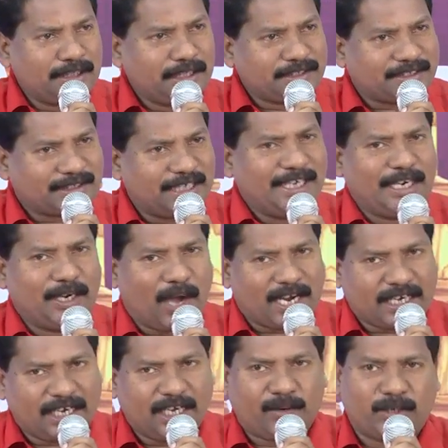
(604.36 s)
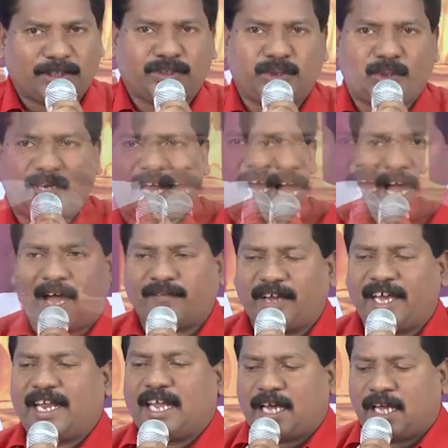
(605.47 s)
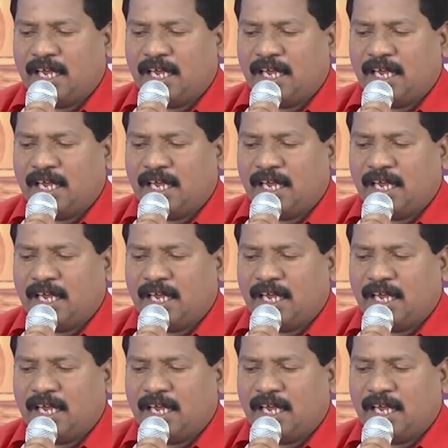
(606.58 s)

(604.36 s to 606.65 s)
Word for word: మంది స్త్రీలు అక్కడికి వస్తున్న ఆ వేళ